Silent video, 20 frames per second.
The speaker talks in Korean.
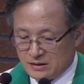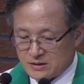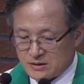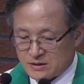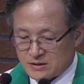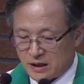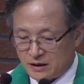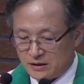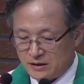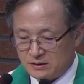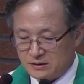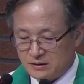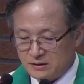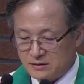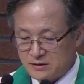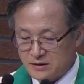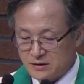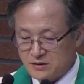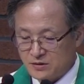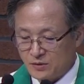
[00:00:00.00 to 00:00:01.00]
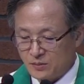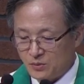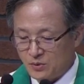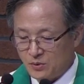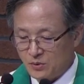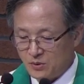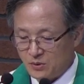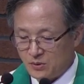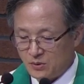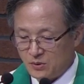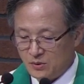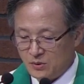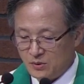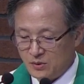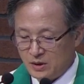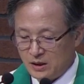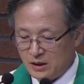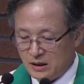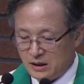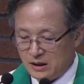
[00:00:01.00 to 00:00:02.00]
자기 뜻을 접고
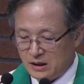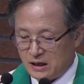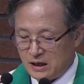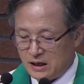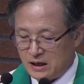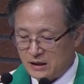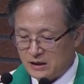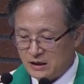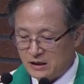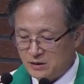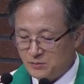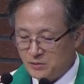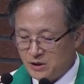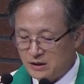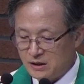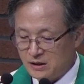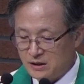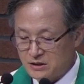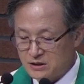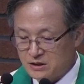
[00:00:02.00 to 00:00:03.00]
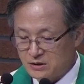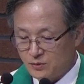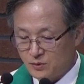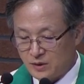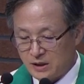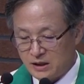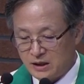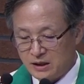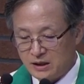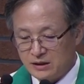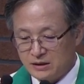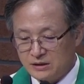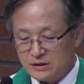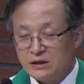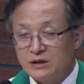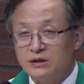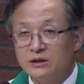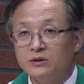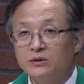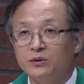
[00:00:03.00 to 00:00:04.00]
하나님의 계시와
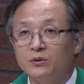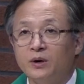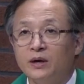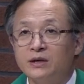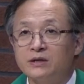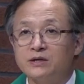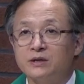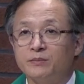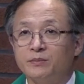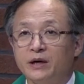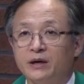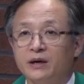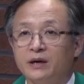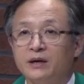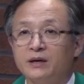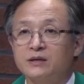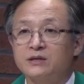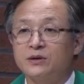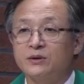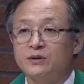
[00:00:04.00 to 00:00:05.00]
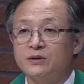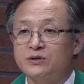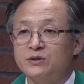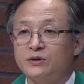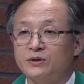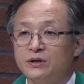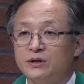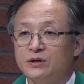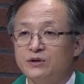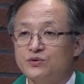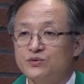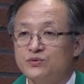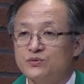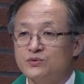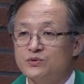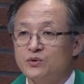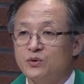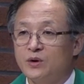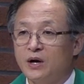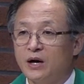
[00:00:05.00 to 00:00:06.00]
인도하심에 철저히
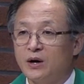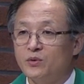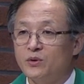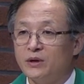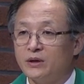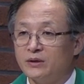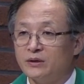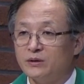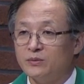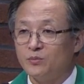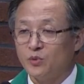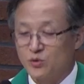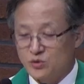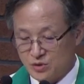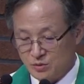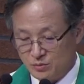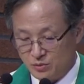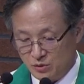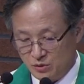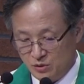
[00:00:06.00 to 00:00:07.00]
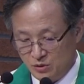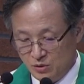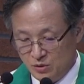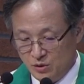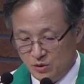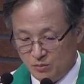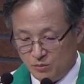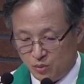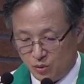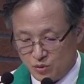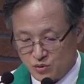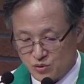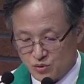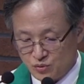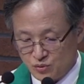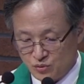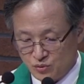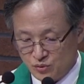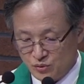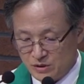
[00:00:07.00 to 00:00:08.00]
순종하고 있는 모습을 볼
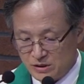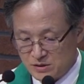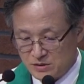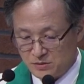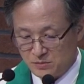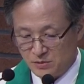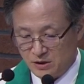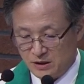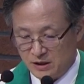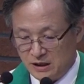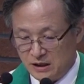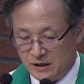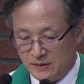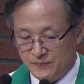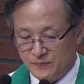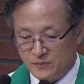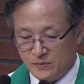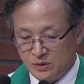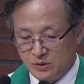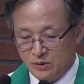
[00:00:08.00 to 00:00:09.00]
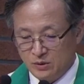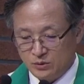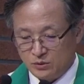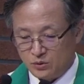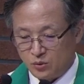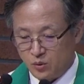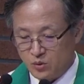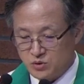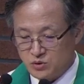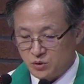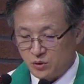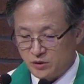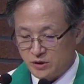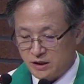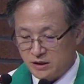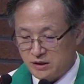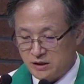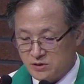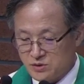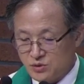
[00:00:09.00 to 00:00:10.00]
수 있습니다. 동쪽이
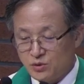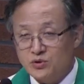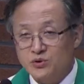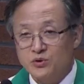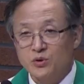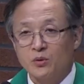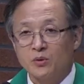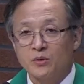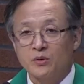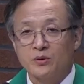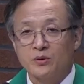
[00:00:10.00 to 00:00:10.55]
아닌 서쪽,